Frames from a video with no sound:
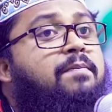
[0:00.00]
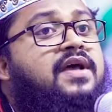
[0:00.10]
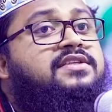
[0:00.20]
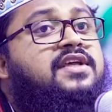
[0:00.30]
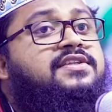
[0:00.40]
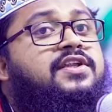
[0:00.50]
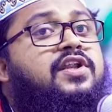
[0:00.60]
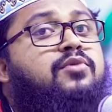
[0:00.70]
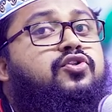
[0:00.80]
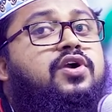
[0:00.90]
বাচ্চা
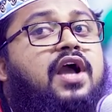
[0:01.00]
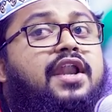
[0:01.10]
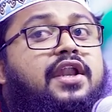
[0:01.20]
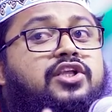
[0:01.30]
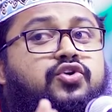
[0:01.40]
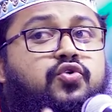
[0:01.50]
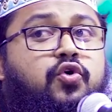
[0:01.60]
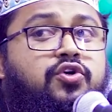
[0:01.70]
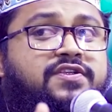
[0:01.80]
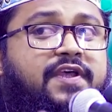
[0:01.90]
ছেলের মতো কান্না শুরু
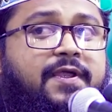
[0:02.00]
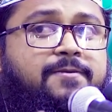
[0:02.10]
করছে